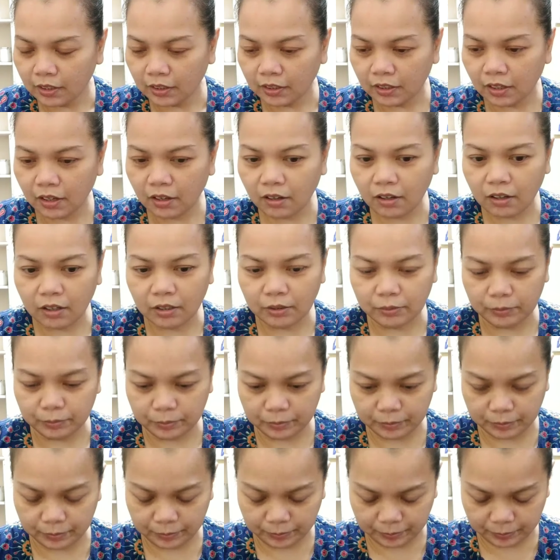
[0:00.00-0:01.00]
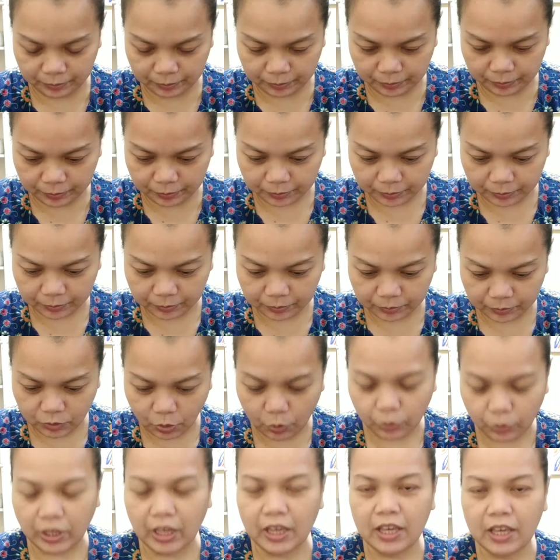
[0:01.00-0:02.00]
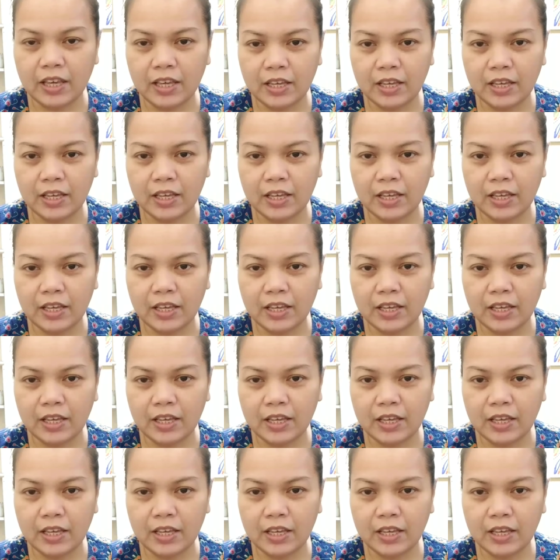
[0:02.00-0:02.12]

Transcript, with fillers: ก็ โอเค